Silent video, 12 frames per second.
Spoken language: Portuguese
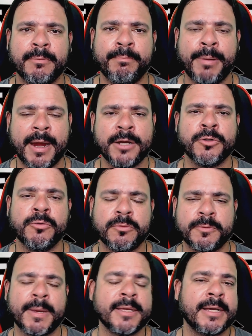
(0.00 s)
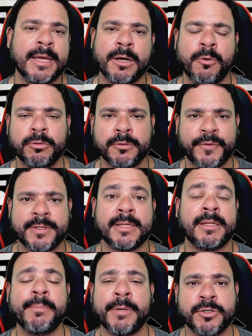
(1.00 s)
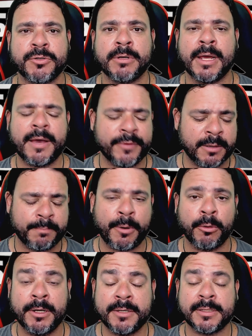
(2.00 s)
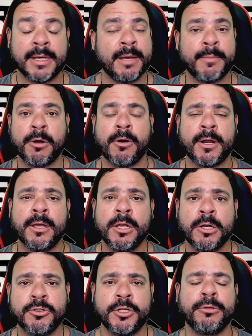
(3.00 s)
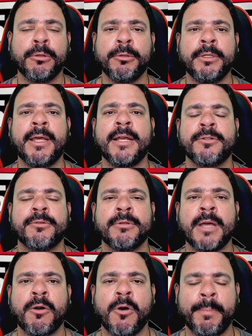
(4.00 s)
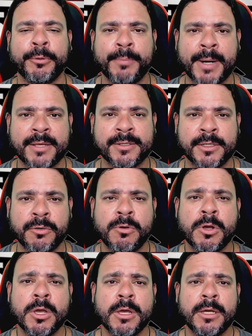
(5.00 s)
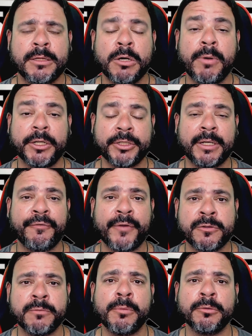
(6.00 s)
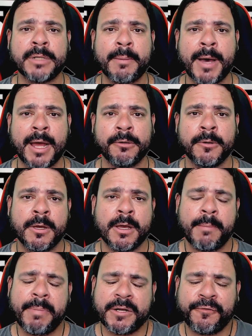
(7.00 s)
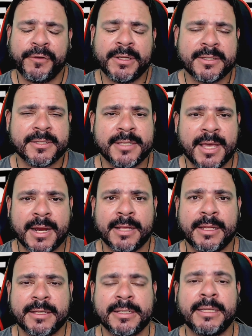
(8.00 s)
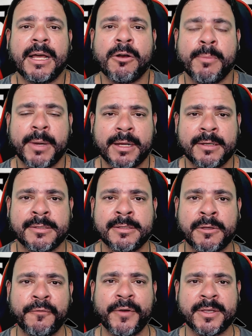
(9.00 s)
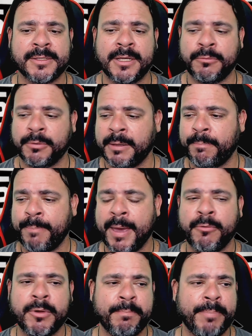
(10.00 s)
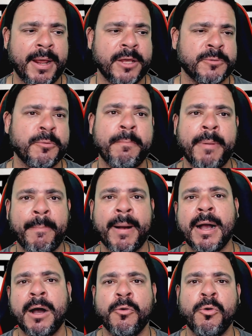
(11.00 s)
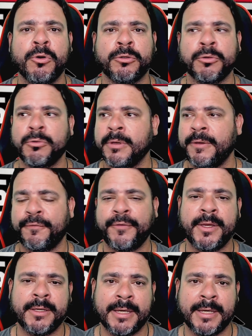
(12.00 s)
Perde uns, mas ganha outros. Fazia tempo que a gente não ganhava, ganhamos Paulista, ganhamos agora o título inédito da Copa do Brasil. Então eu acho que ele faz um bom trabalho. A parte financeira, né? Sei lá como é que eles estão fazendo, que pega um empréstimo para pagar outro, enfim.